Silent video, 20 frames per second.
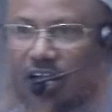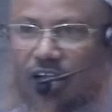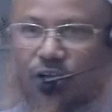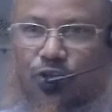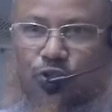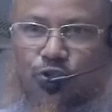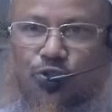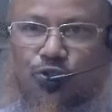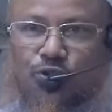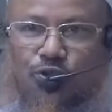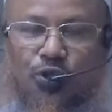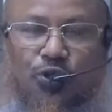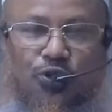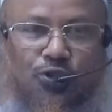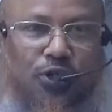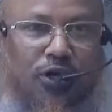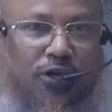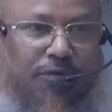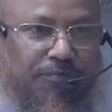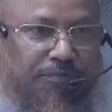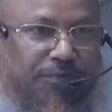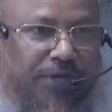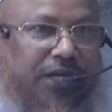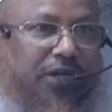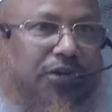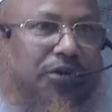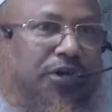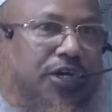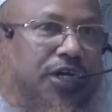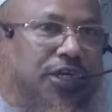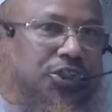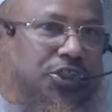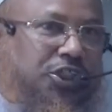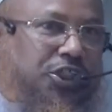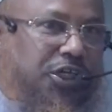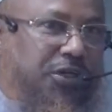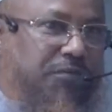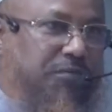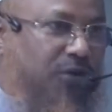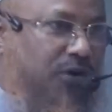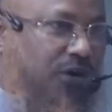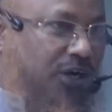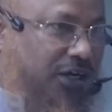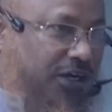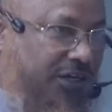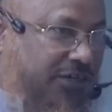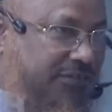রসুল সাল্লাম বের হয়ে এসে কি বললেন